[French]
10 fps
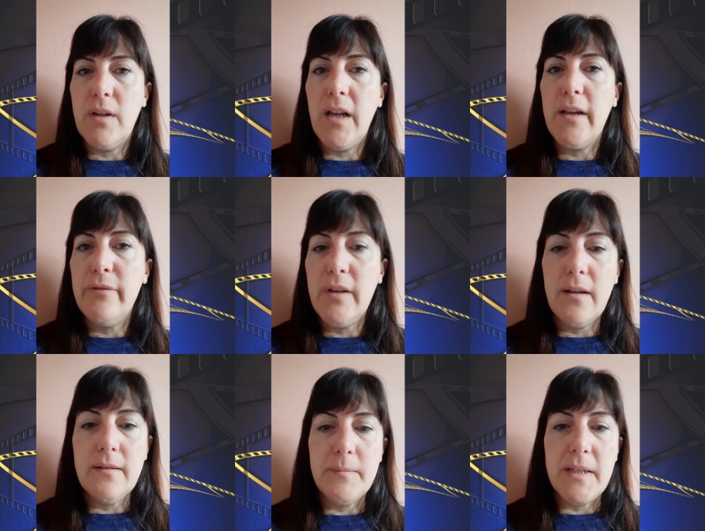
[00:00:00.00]

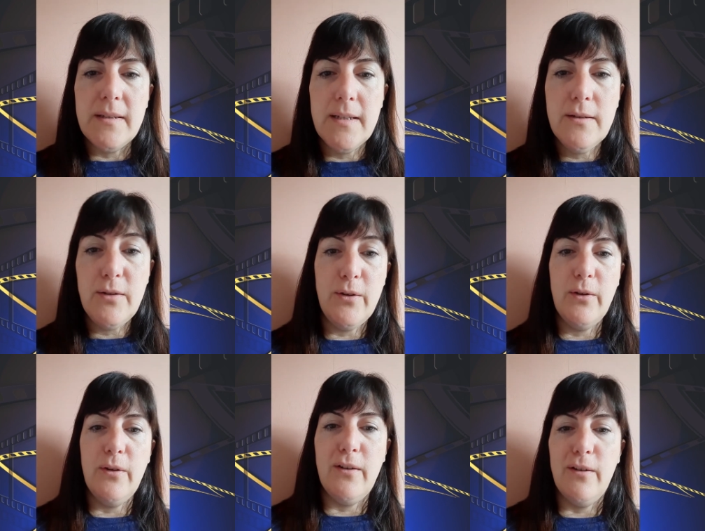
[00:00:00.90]
clarifiera dans ma tête,
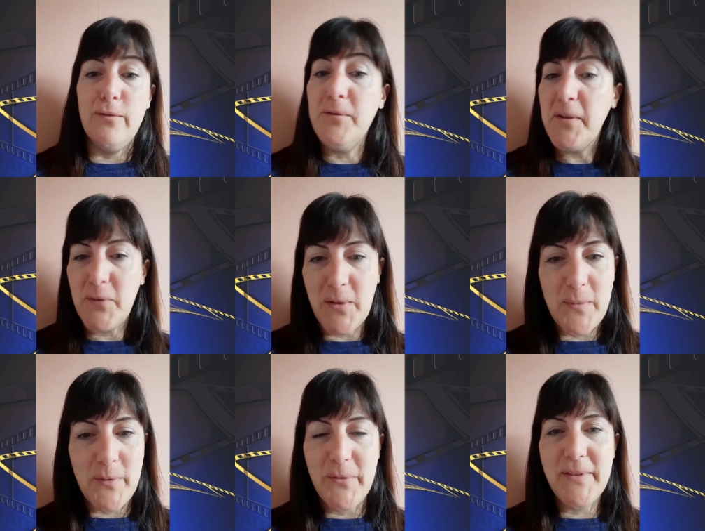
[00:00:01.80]
vous en
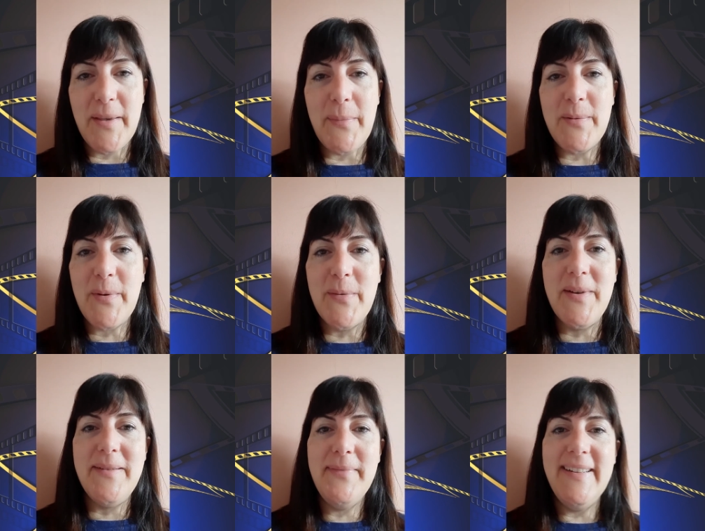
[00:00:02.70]
saurez plus, il n'y a pas de
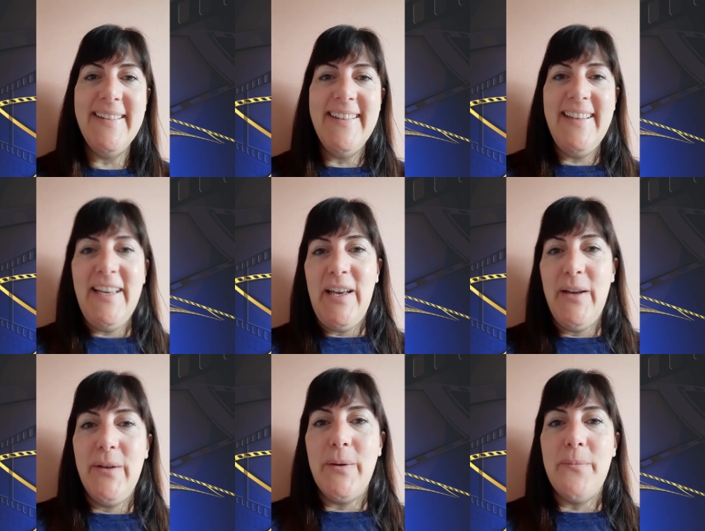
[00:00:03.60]
problème.
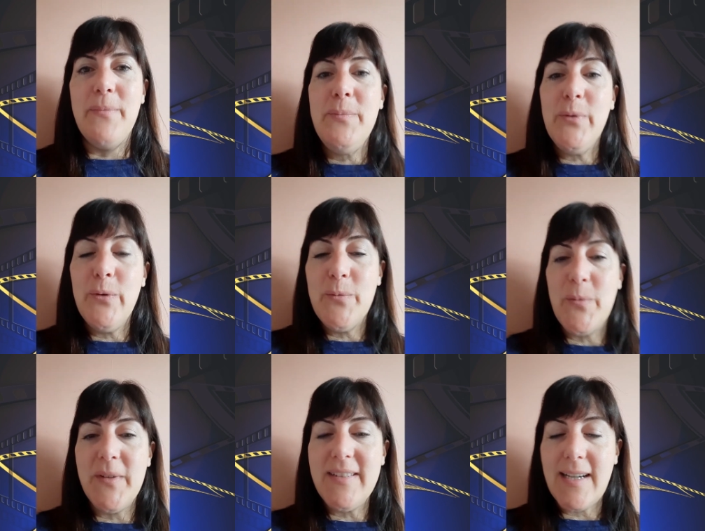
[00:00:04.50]
mais pour le
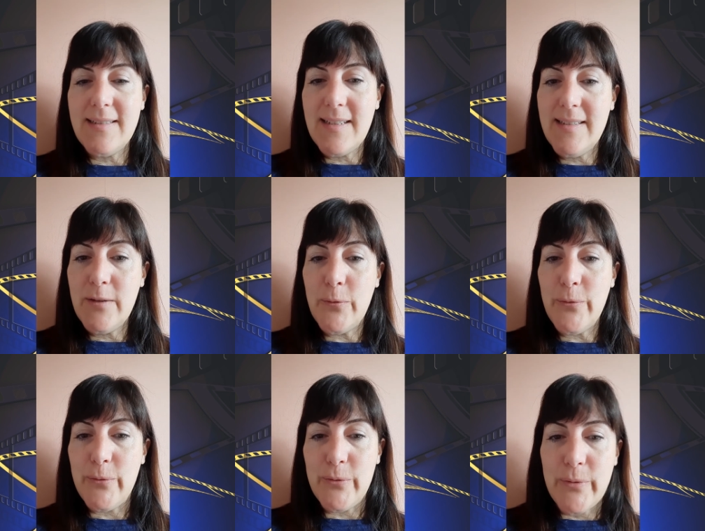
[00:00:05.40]
moment, ça reste assez
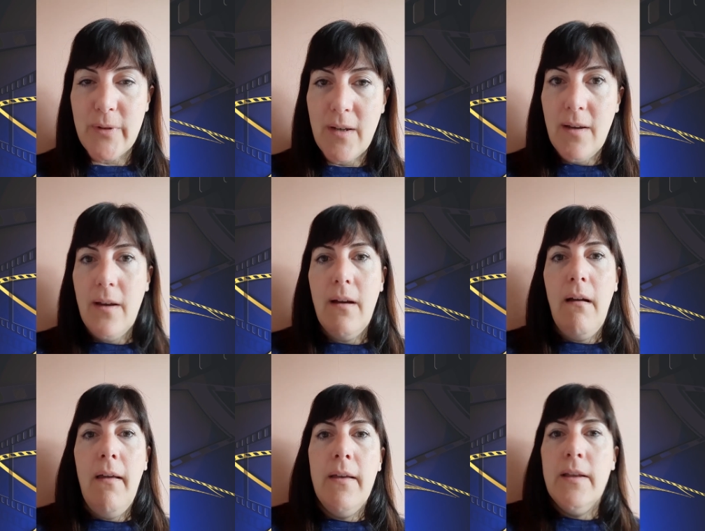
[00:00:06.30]
confus.
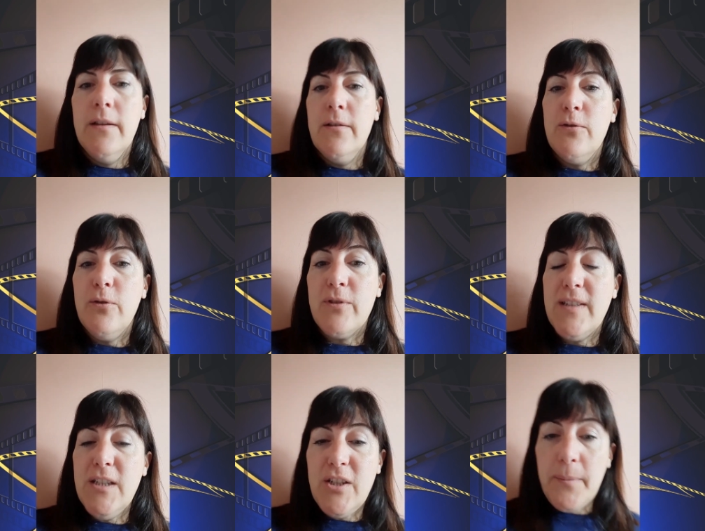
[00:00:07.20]
Donc
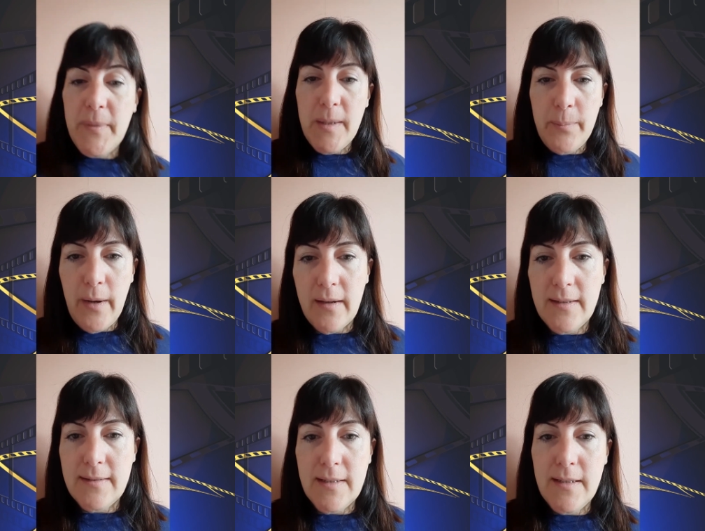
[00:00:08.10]
si jamais par
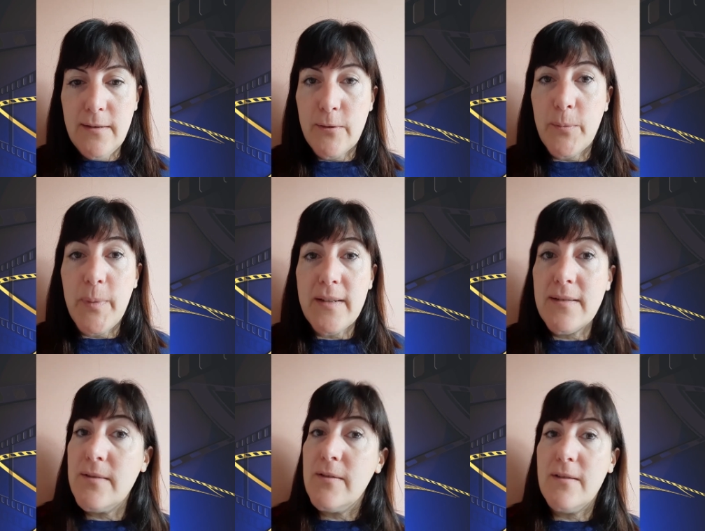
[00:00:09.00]
ici euh,
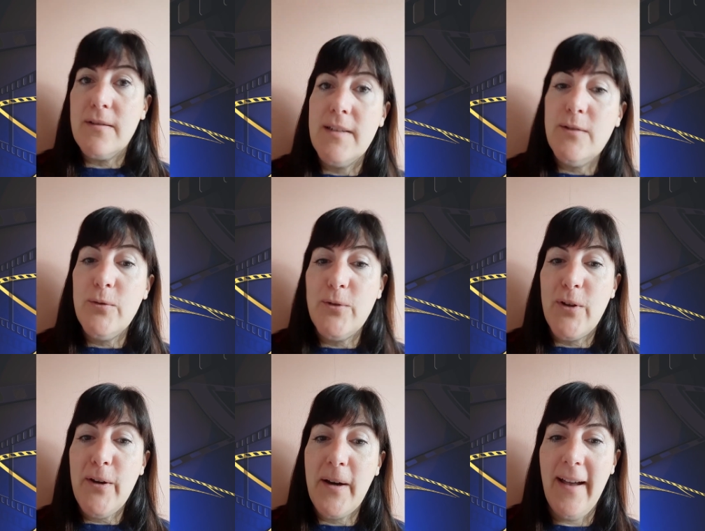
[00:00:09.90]
passent euh, des auteurs,